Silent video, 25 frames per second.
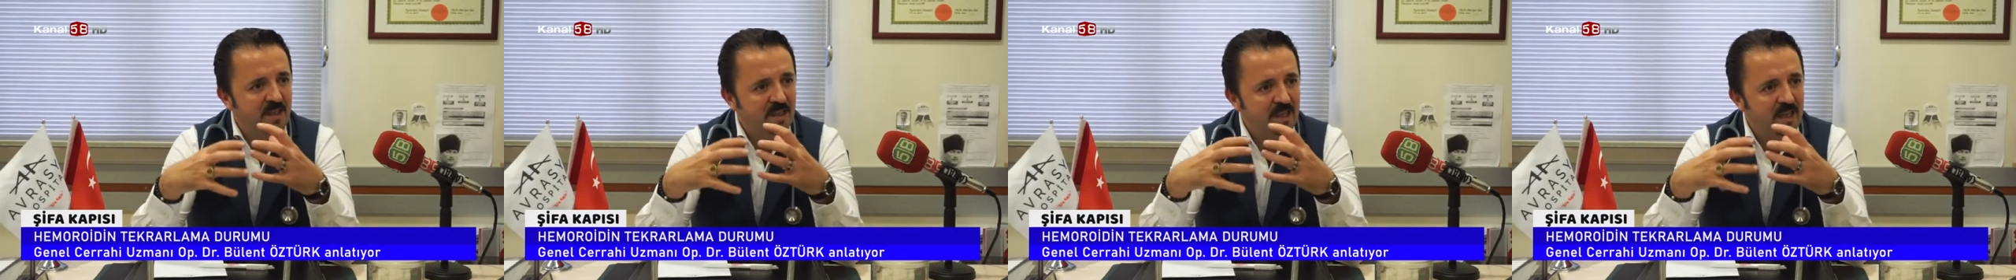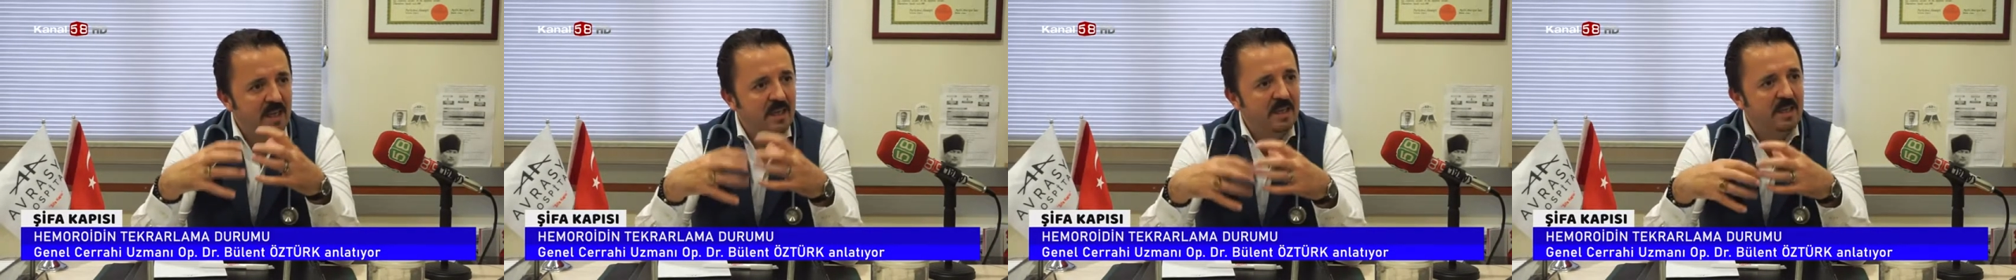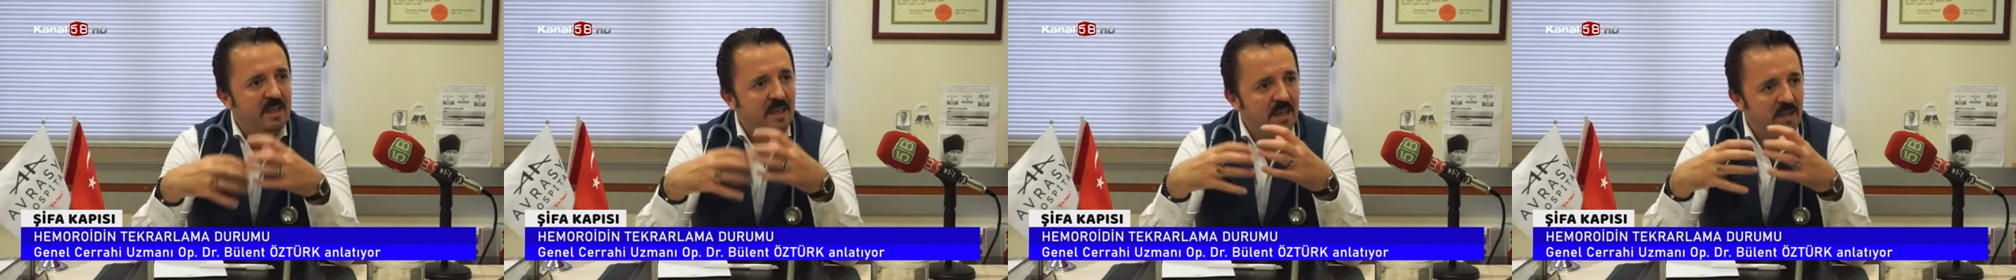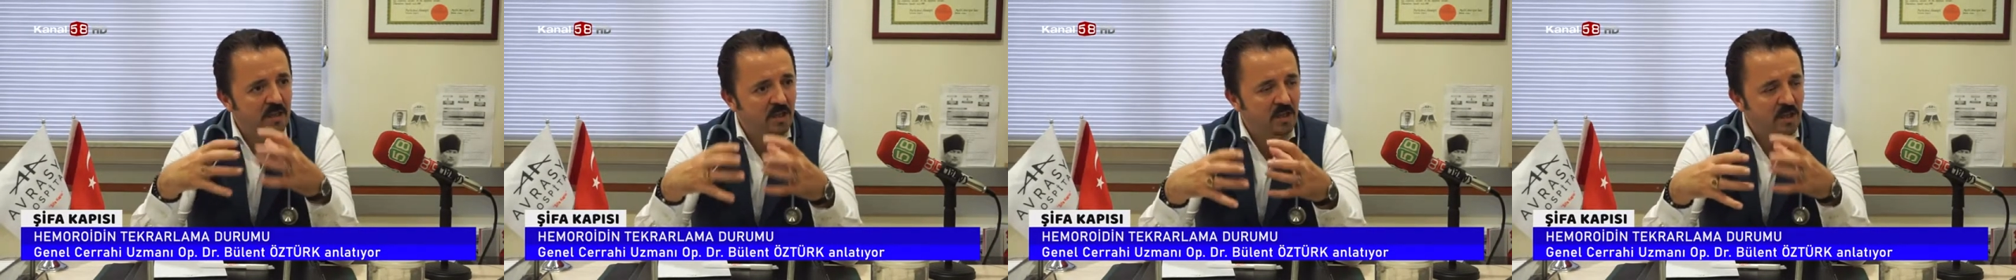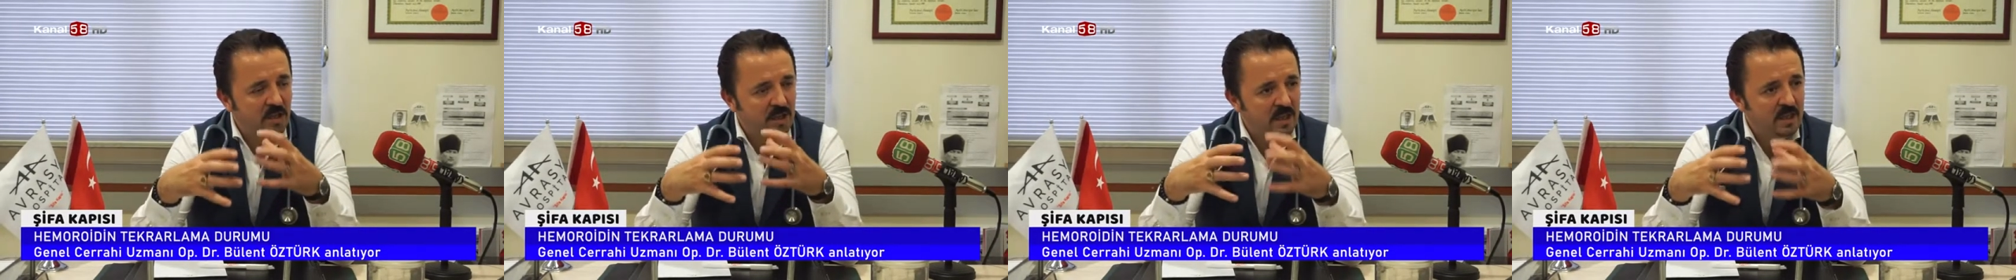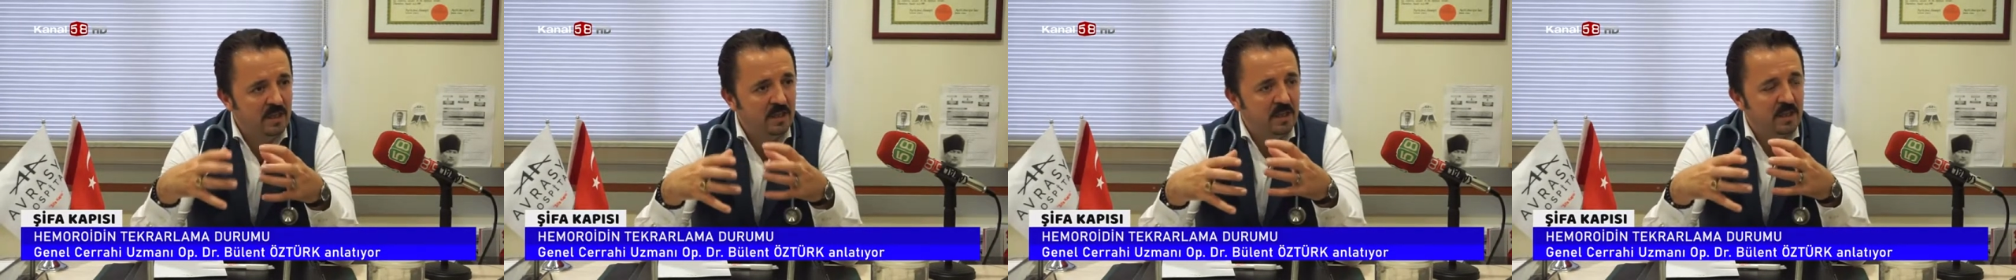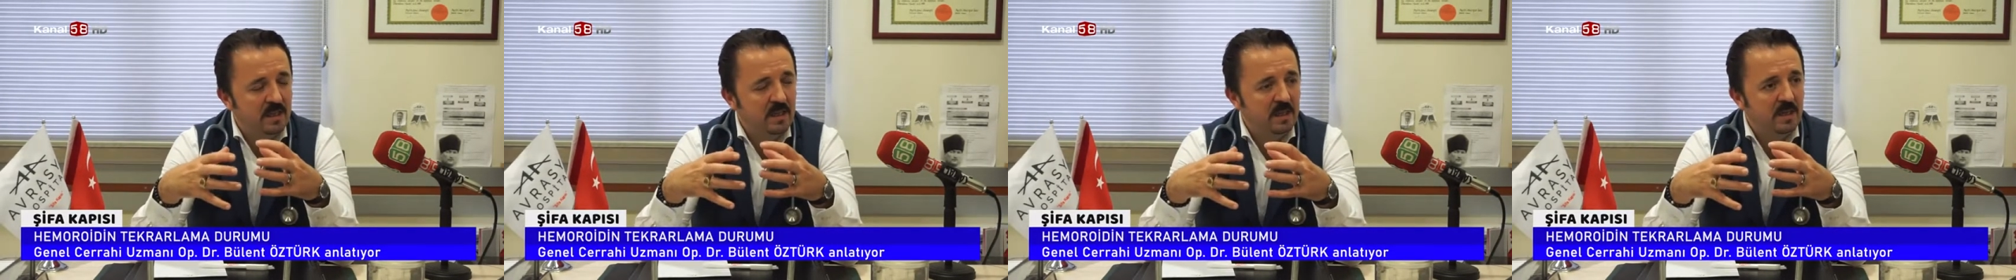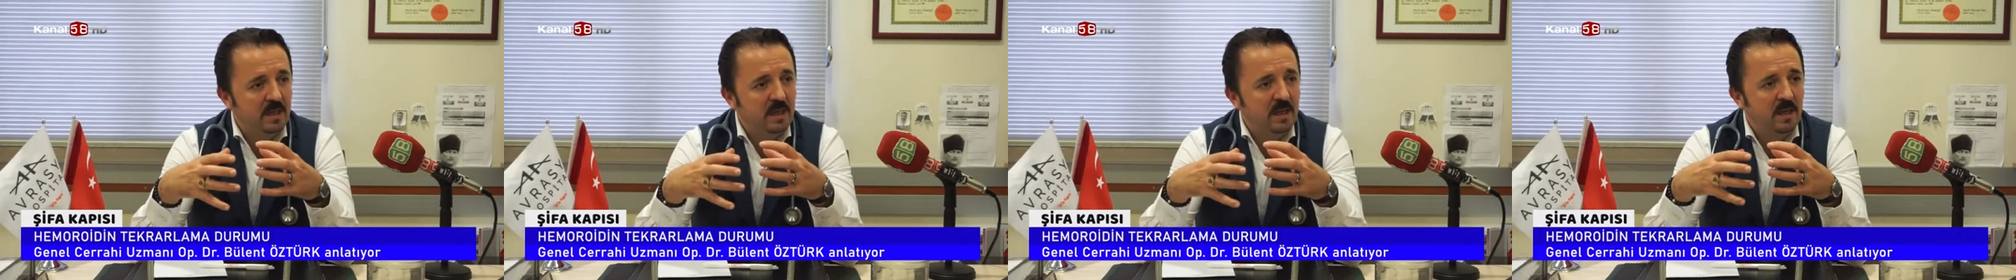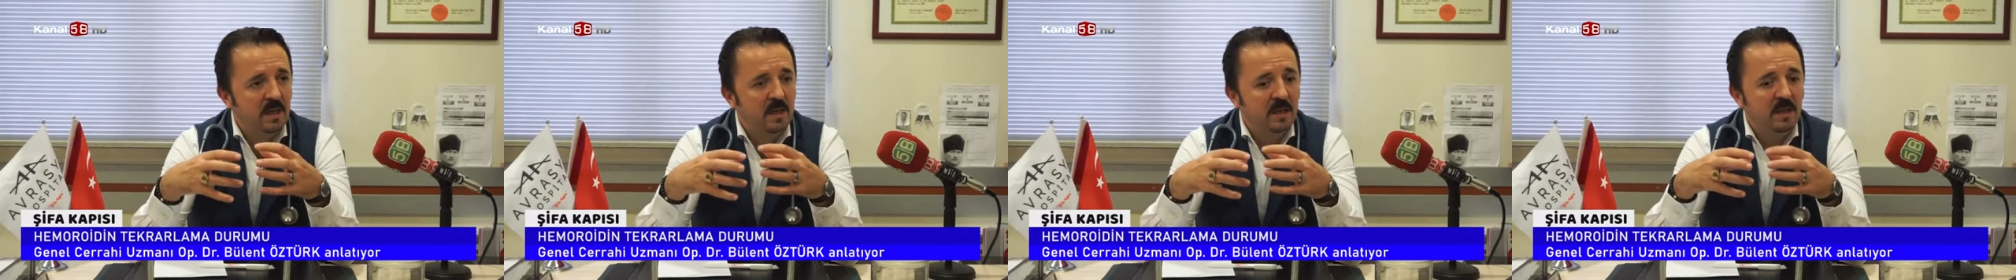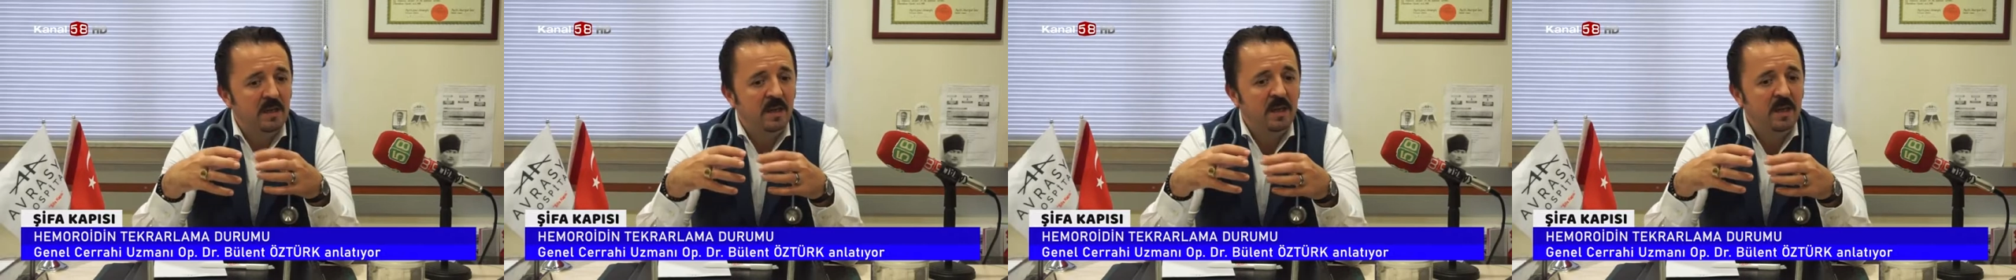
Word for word: kendi alışkanlıklarıyla.